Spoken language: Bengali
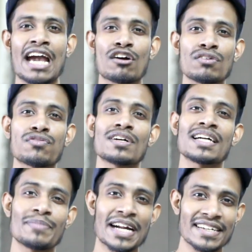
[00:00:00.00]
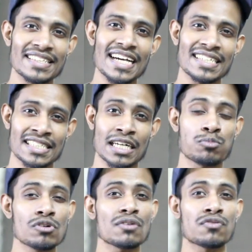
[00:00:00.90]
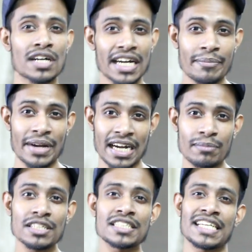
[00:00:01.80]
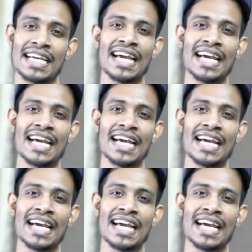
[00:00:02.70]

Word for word: এখন ফোনটার ব্যাটারিতে আসা যাক পুরো ফোনটাকে ব্যাকআপ দিচ্ছে